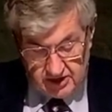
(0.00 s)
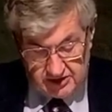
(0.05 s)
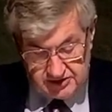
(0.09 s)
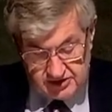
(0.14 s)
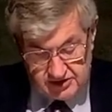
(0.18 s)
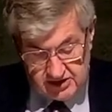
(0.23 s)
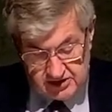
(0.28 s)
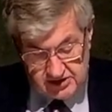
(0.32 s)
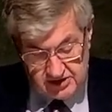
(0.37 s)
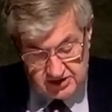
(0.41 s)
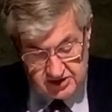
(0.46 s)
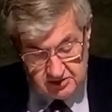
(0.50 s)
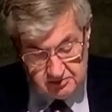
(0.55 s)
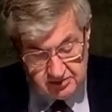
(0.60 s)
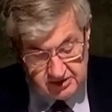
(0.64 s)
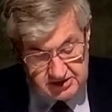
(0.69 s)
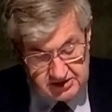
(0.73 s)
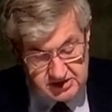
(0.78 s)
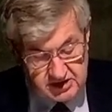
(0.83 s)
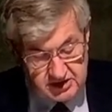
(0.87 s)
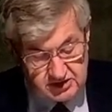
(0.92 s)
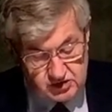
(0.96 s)
Tatsächlich
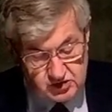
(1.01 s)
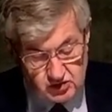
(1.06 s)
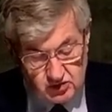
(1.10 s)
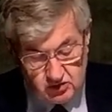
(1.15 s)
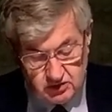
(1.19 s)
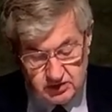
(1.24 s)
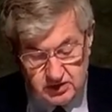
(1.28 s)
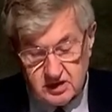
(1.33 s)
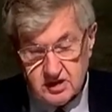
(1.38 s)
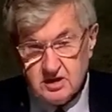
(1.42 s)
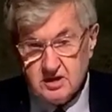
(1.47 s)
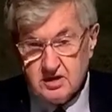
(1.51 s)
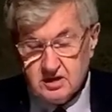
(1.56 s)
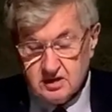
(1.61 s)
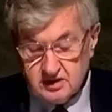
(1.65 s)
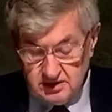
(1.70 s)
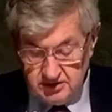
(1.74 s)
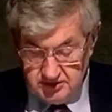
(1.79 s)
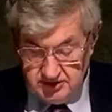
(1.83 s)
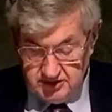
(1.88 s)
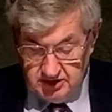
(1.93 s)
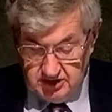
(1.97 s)
impliziert schon
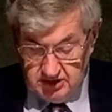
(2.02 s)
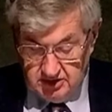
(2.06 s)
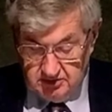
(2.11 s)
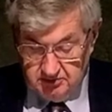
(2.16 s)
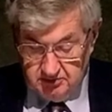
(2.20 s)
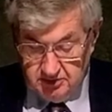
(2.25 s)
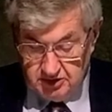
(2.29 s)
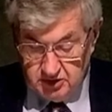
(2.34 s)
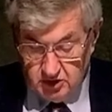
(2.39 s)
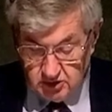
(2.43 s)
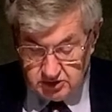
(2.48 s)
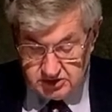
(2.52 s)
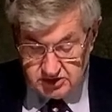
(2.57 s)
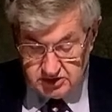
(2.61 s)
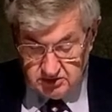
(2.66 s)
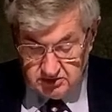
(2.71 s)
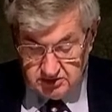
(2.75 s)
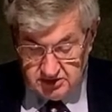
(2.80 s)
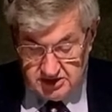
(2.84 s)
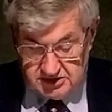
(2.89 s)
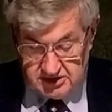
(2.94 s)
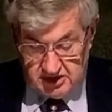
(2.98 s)
die
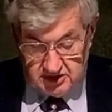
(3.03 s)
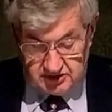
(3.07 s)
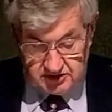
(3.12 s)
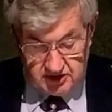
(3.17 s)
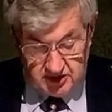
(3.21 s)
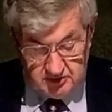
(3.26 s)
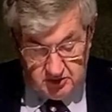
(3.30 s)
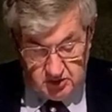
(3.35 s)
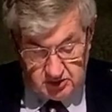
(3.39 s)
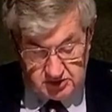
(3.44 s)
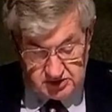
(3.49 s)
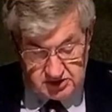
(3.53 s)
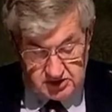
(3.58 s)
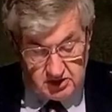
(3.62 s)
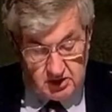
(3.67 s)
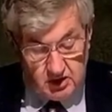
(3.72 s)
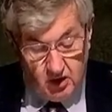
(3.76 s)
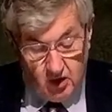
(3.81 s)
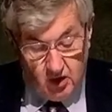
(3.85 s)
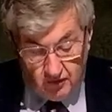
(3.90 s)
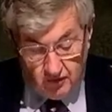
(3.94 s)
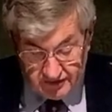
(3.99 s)
Benutzung des
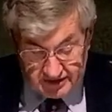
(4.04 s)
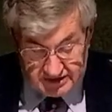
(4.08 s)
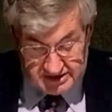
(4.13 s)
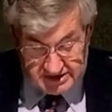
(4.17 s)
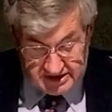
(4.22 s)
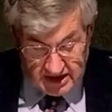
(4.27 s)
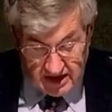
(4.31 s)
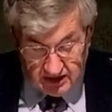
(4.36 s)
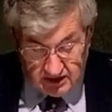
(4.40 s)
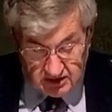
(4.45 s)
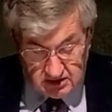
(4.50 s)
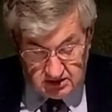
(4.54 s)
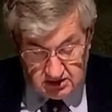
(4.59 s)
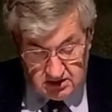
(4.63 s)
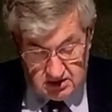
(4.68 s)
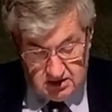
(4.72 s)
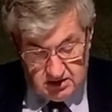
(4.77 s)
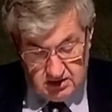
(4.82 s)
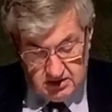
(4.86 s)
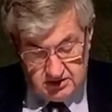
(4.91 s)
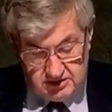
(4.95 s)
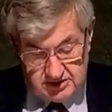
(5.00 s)
Attributs offiziell,
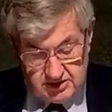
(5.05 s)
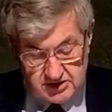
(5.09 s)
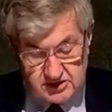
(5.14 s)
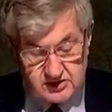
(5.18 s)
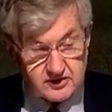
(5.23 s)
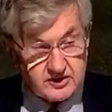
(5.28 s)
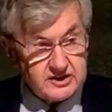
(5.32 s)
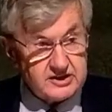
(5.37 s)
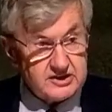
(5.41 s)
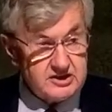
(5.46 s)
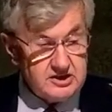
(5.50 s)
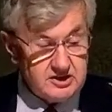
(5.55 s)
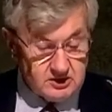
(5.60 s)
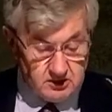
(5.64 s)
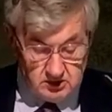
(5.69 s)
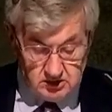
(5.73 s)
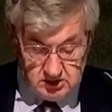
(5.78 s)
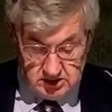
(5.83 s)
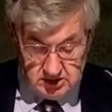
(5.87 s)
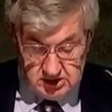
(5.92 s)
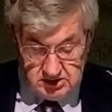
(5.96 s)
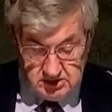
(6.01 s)
dass
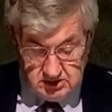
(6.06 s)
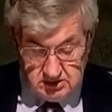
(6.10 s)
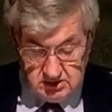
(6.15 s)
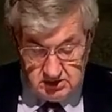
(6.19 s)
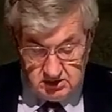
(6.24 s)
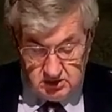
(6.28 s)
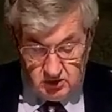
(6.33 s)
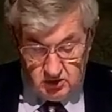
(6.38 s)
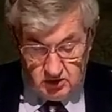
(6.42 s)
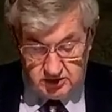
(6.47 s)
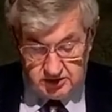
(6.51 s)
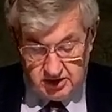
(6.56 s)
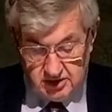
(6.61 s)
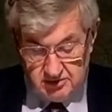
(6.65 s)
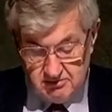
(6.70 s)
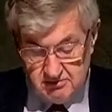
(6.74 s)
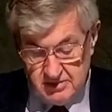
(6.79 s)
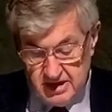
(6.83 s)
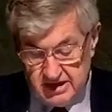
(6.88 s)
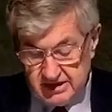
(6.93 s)
Regierungen oder